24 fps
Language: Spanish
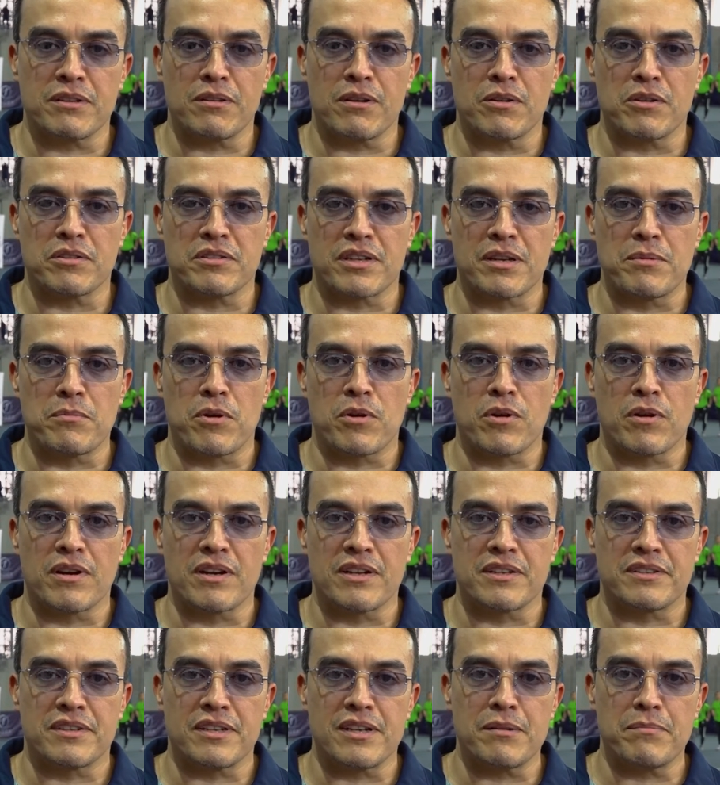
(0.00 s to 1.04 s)
luego seguimos con
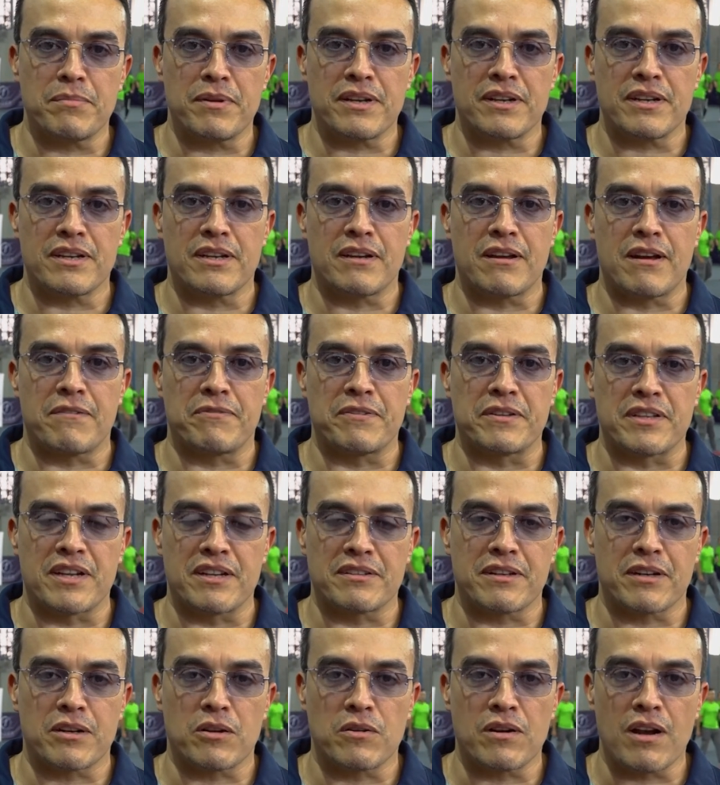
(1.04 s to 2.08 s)
el silver y a
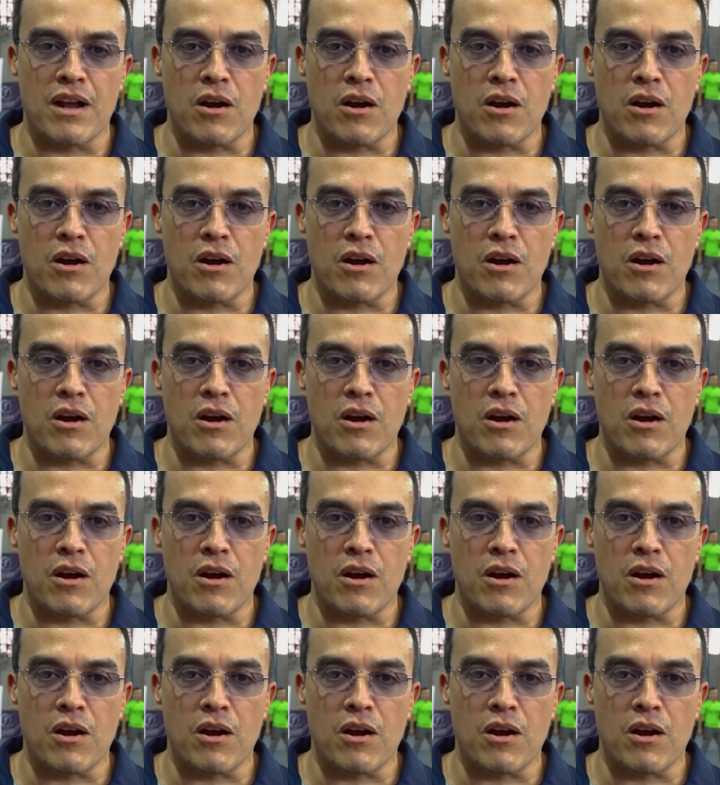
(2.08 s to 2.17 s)
finalizar con